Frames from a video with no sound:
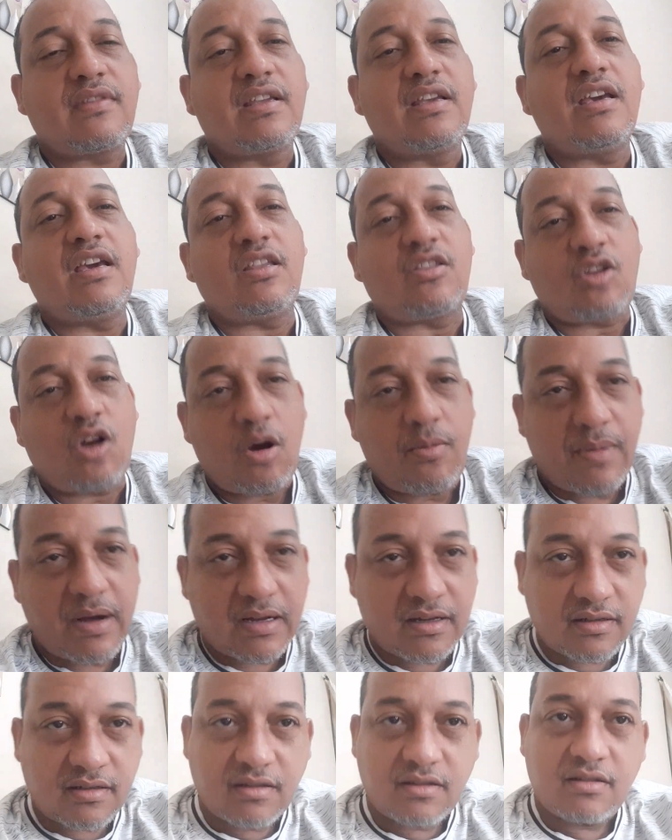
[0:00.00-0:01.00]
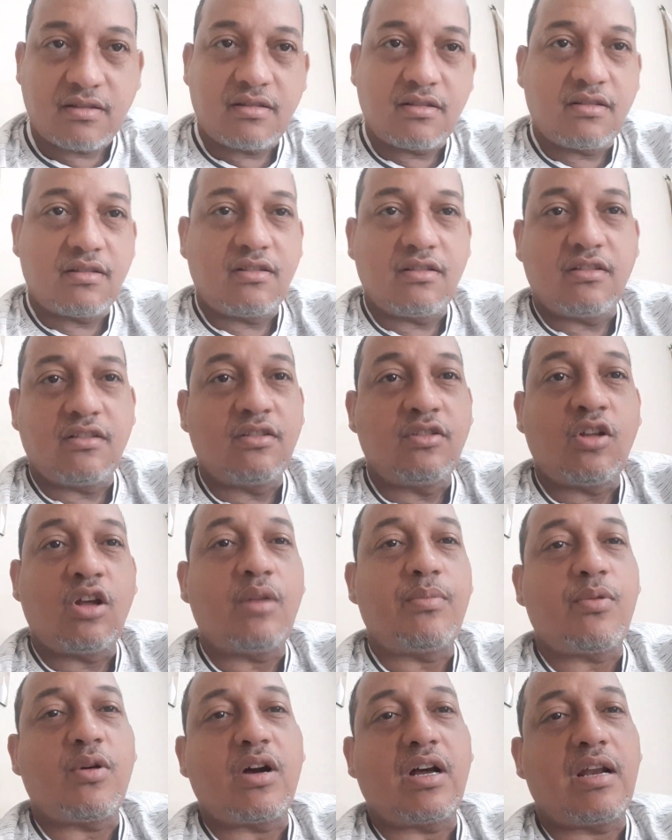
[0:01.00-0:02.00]
Y toman, no
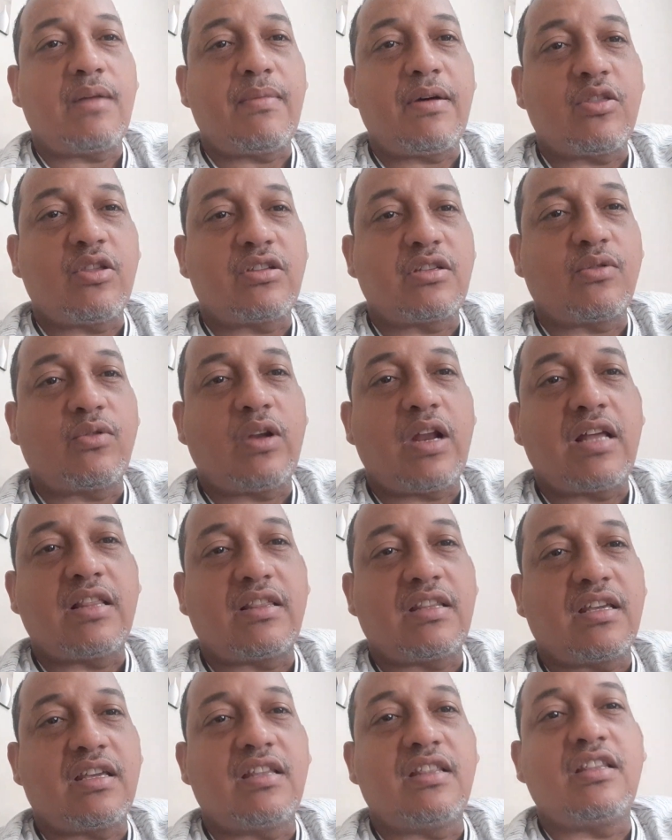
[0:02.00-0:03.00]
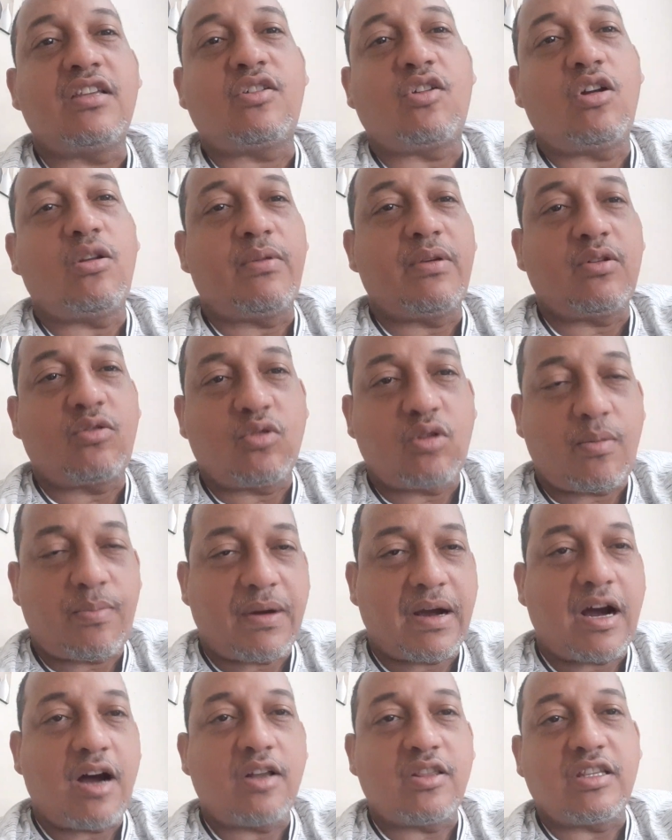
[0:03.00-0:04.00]
le ponga la mano a ese volante, ni con el vehículo
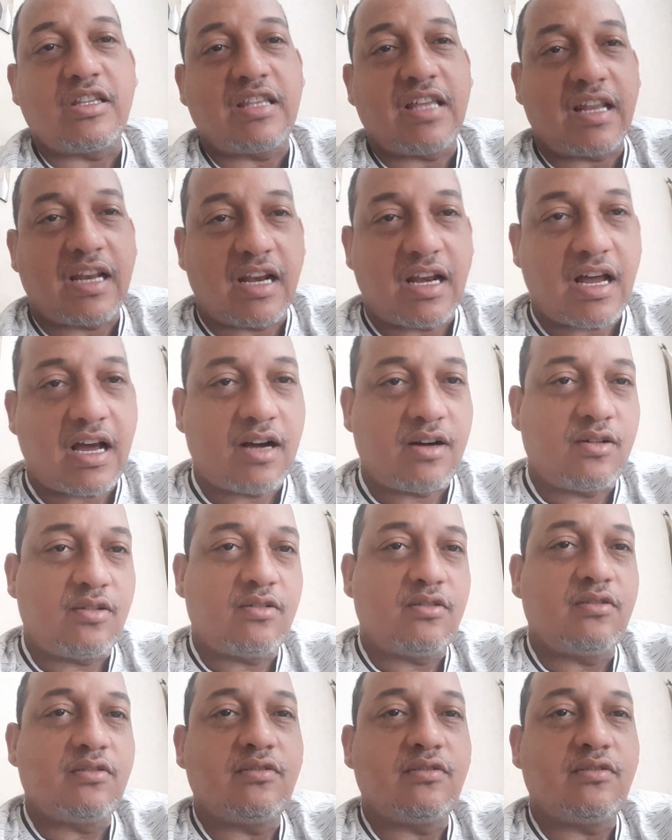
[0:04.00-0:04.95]
apagado, ni de relajo.